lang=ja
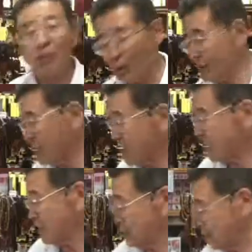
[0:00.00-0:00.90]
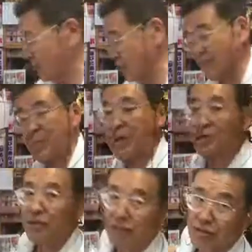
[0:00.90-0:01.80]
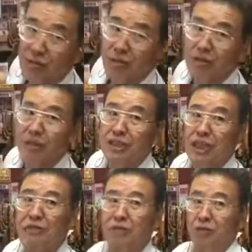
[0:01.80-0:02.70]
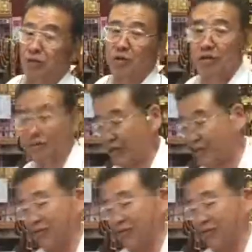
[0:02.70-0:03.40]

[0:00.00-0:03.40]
当店からですね、メイン種の2尺の今日机